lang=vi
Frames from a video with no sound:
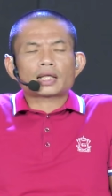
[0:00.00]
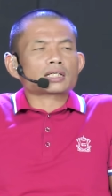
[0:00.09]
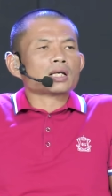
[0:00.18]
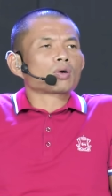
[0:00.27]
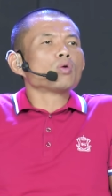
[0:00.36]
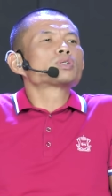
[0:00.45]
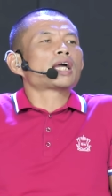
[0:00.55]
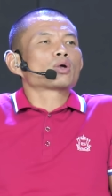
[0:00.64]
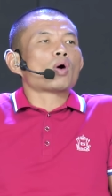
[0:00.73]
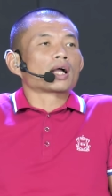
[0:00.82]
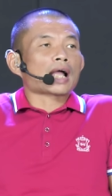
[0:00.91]
tại sao không chạy
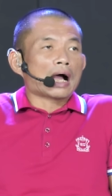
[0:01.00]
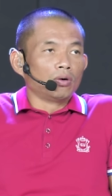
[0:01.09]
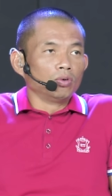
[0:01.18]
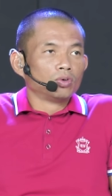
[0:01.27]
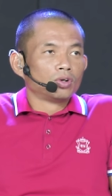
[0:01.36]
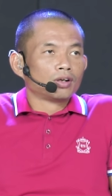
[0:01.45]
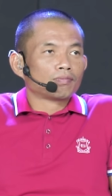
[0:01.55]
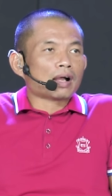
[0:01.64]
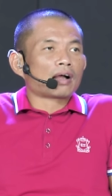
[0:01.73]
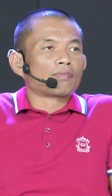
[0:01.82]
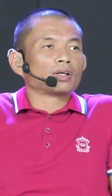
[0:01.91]
quảng cáo
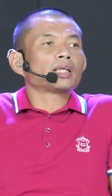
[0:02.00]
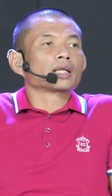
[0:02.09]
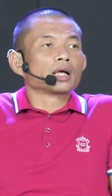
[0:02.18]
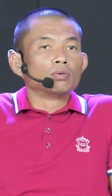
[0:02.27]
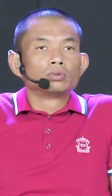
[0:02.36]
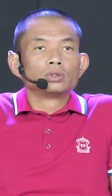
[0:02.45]
mà vẫn thành công